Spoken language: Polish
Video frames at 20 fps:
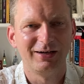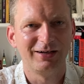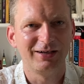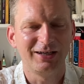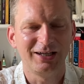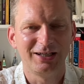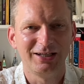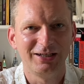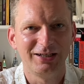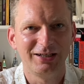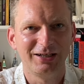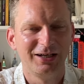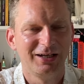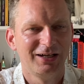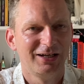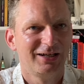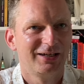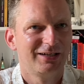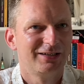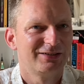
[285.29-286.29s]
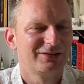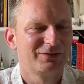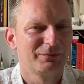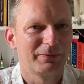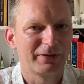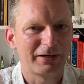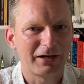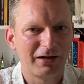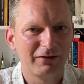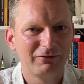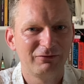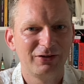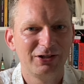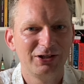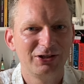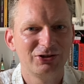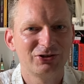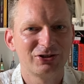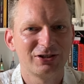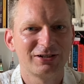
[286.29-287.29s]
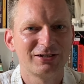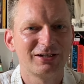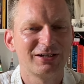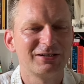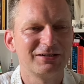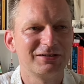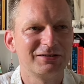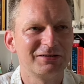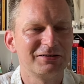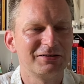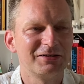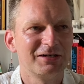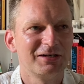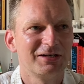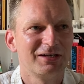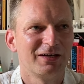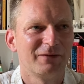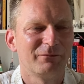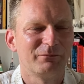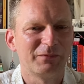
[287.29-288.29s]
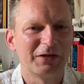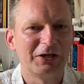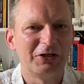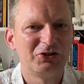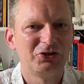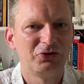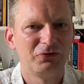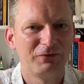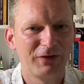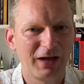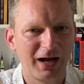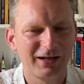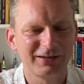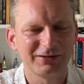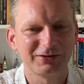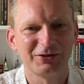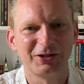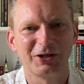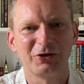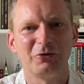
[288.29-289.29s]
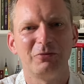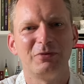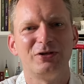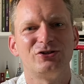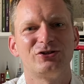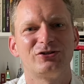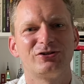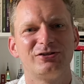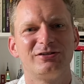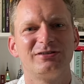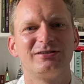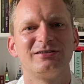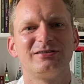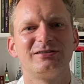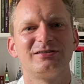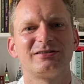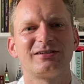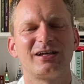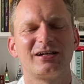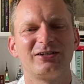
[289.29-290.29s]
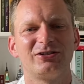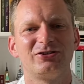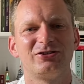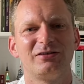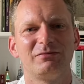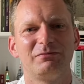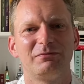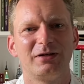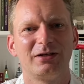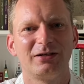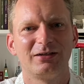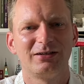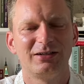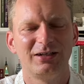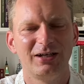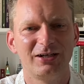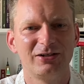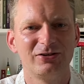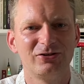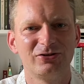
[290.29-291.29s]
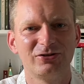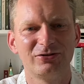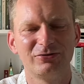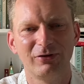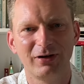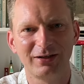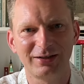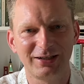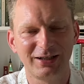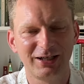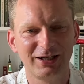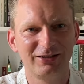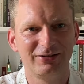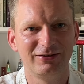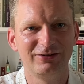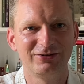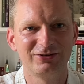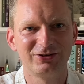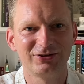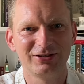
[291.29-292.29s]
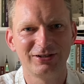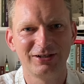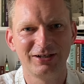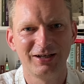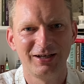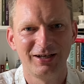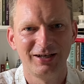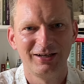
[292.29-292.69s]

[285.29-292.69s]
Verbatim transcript: i sprawi, że ten świat tego mężczyzny stanie się piękniejszy, ładniejszy,